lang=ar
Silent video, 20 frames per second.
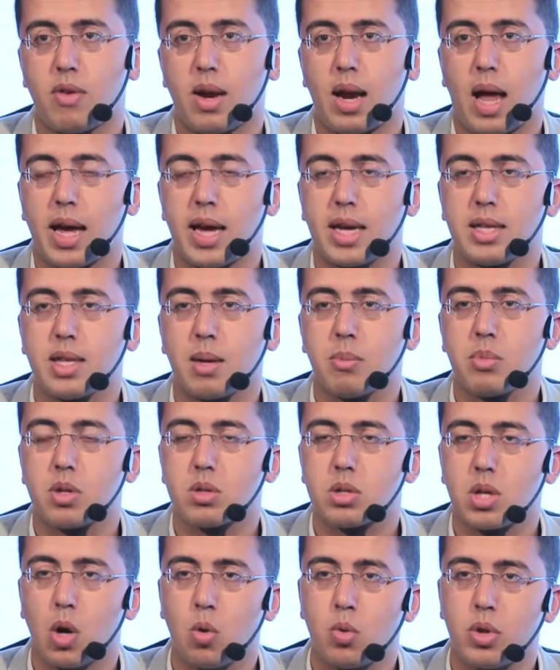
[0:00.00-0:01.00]
فالعيان ده
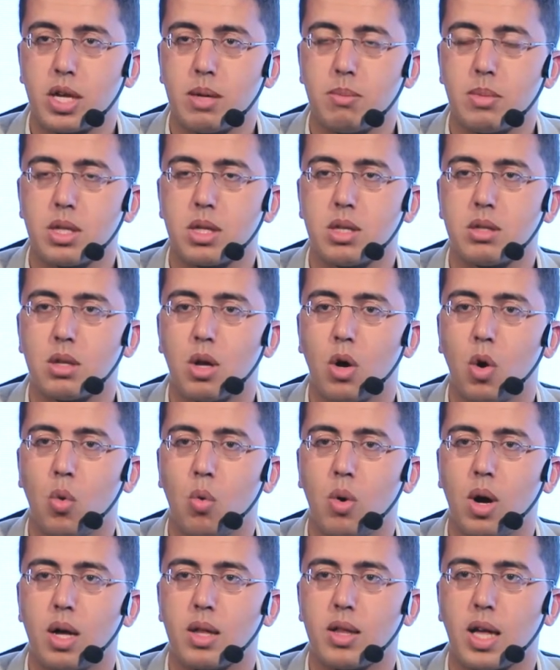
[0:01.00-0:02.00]
بننصحه دايما ان
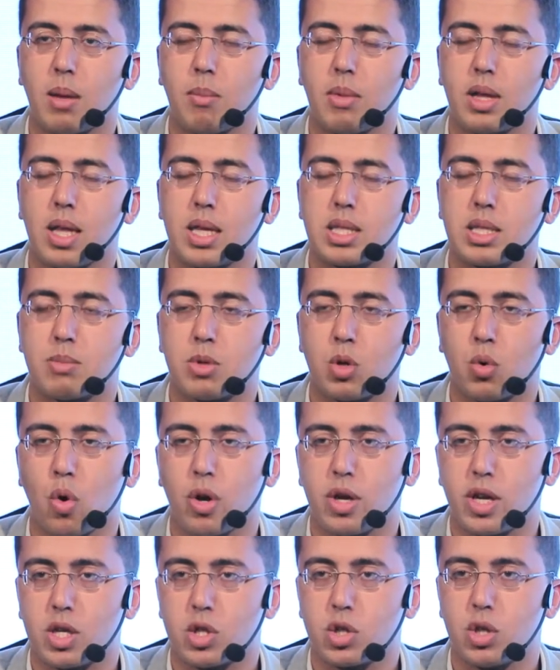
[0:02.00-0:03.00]
هو دايما لازم
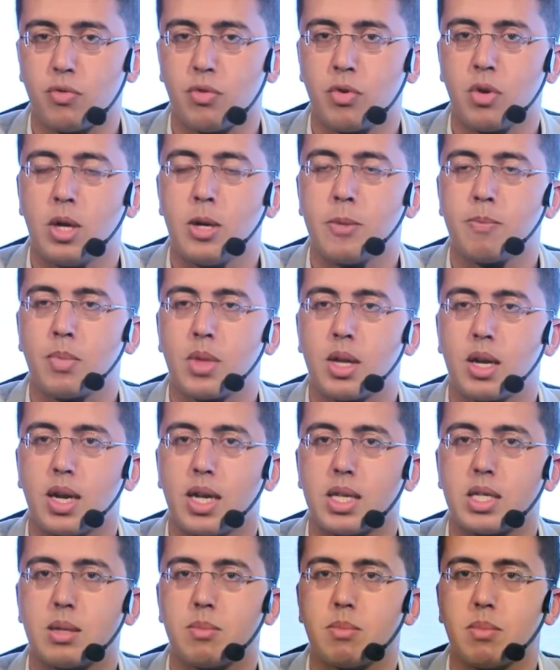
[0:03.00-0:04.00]
يروح يكشف
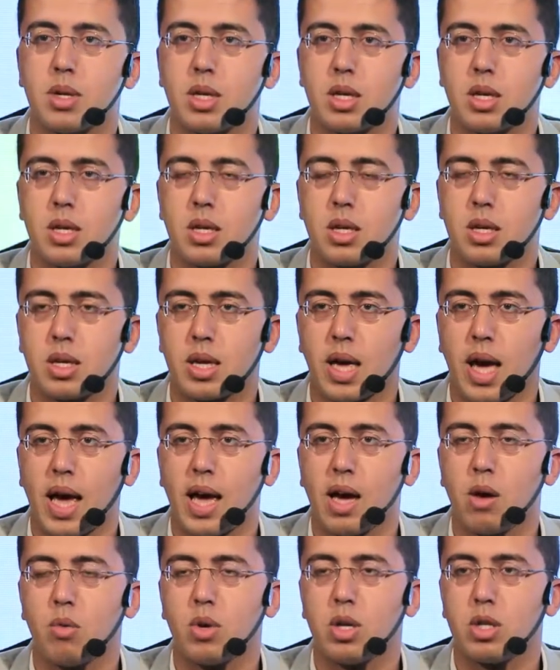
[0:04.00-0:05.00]
لازم
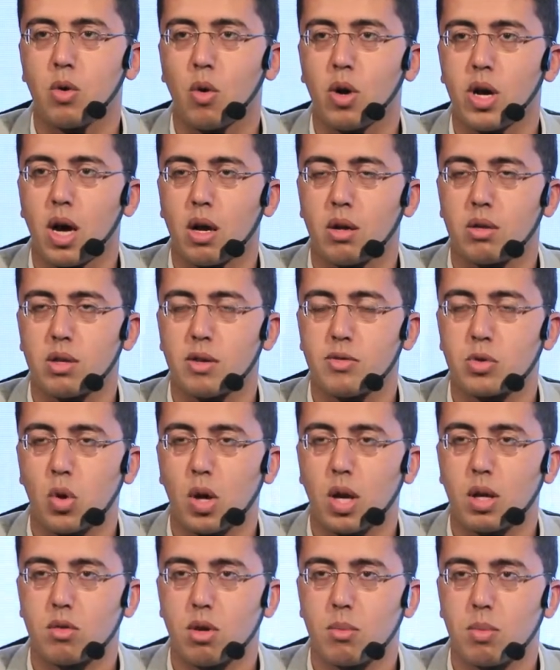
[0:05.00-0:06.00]
يحاول ان هو يعرض
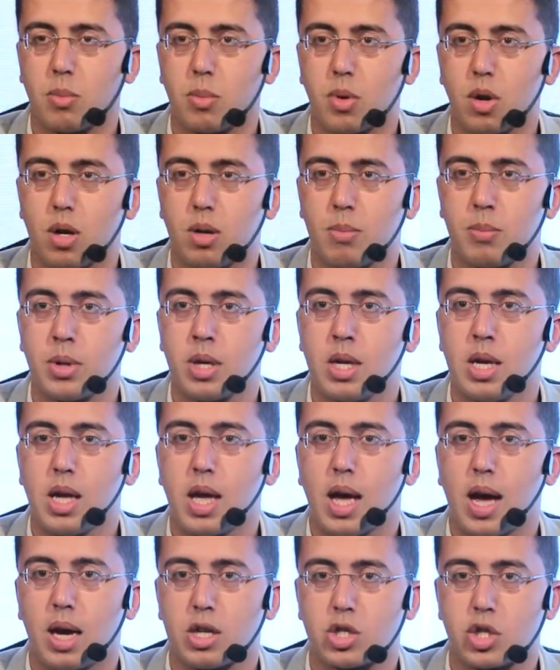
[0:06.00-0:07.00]
نفسه على طبيب قلب
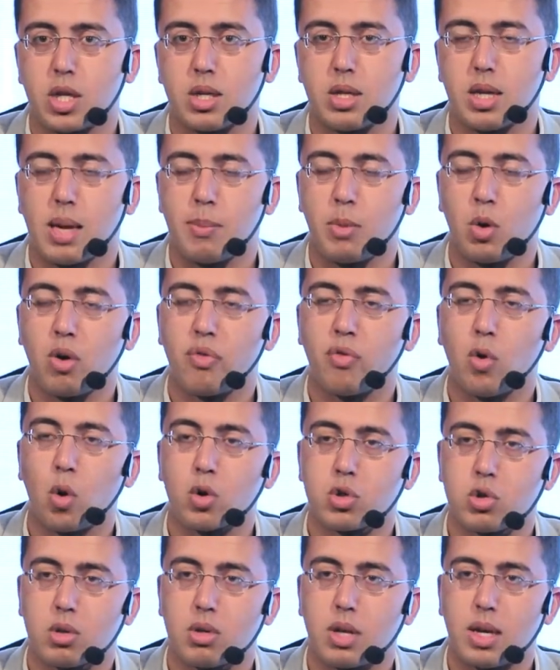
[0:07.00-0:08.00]
عشان يعمل له
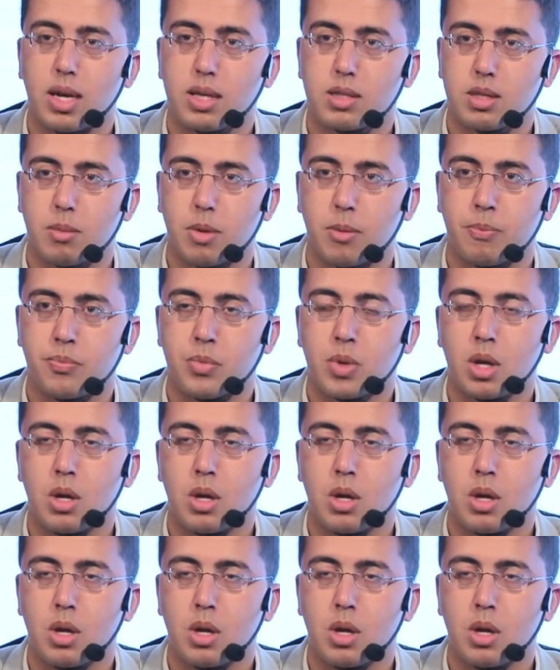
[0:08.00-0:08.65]
الفحوصات اللازمه